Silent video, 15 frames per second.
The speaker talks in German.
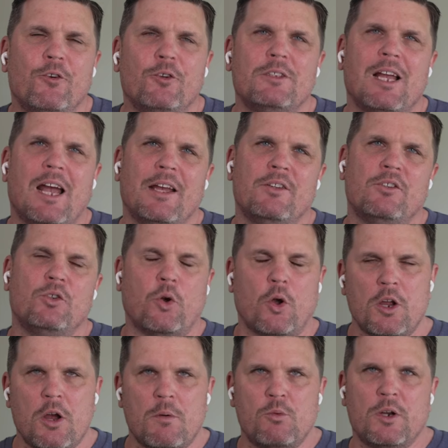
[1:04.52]
wird ein
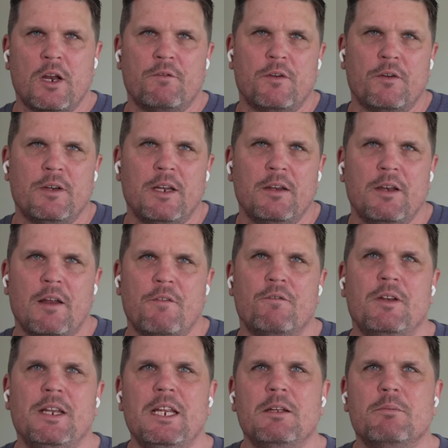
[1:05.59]
teurer Monat für den, der
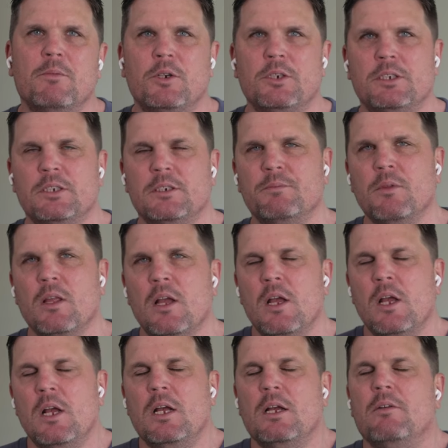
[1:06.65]
fliegen möchte.
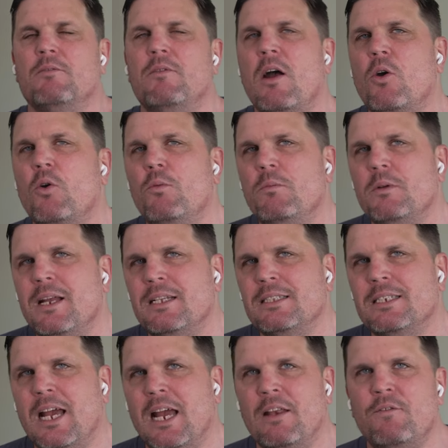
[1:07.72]
Warum?
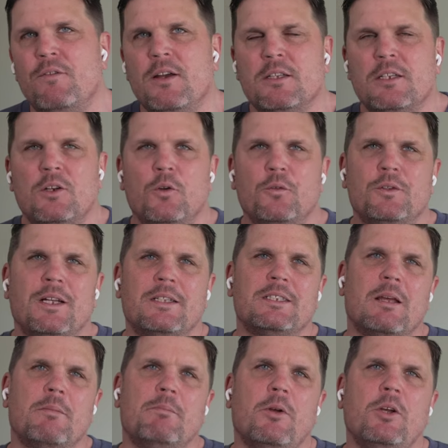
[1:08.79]
Ganz einfach. Die
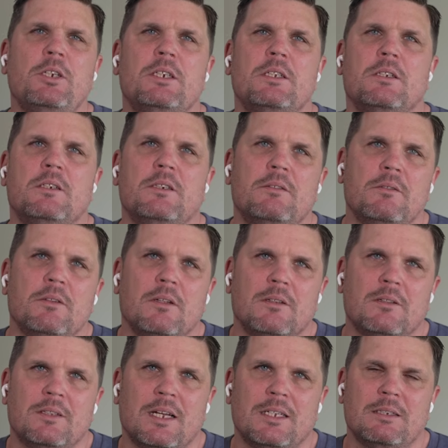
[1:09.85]
Lufthansa möchte,
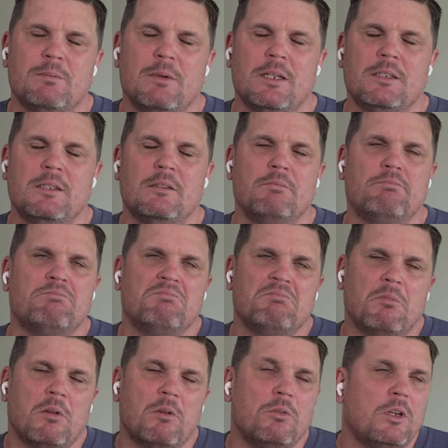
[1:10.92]
dass man
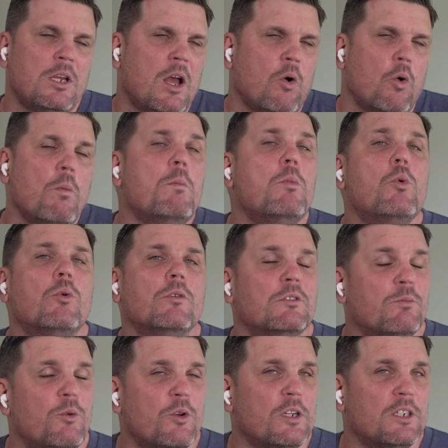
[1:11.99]
ja,
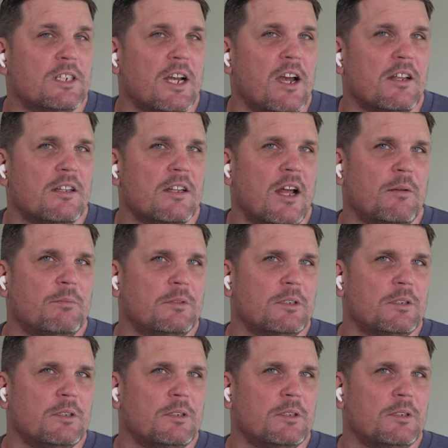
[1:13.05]
Umbuchungsmöglichkeiten hat.